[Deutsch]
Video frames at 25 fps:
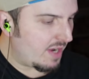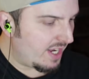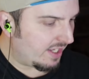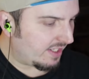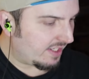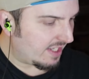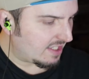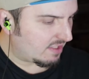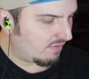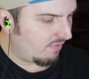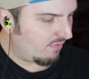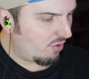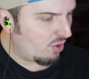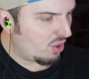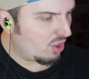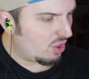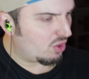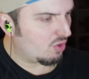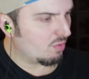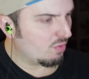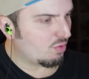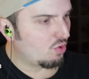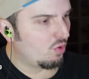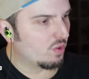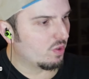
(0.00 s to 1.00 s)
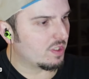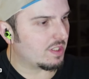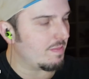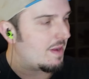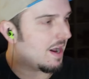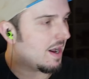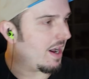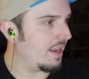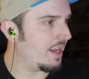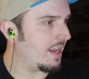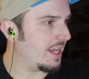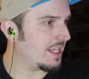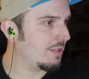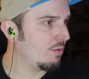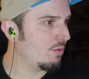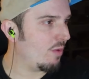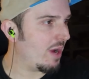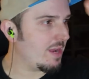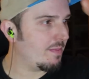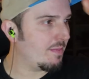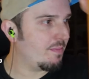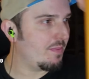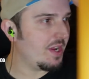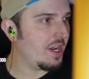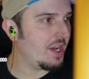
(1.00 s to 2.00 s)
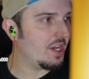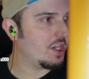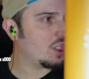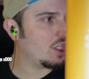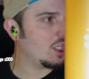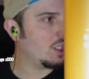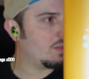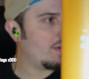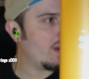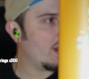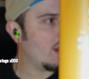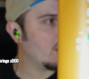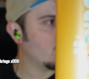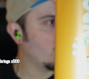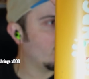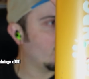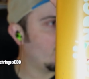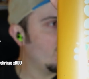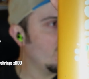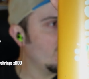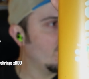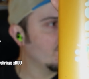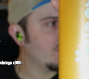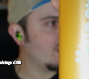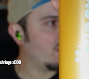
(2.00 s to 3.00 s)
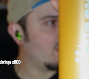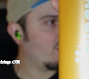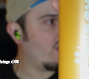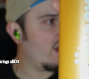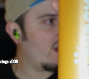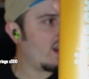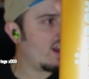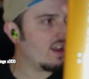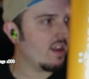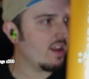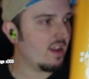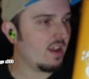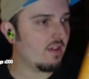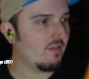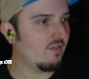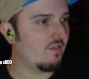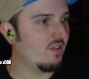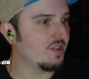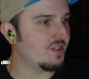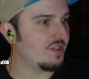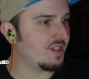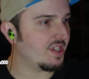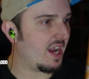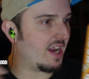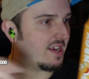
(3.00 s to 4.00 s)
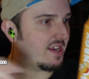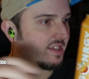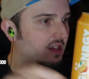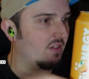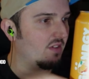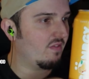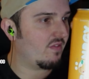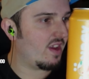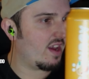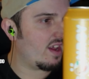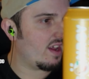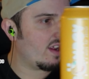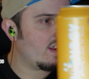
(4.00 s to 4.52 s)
das würde ich zum Schluss machen, das White Peach. Ich bin ja so ein Pfirsich-Fan, Pfirsich-Eistee-Fan.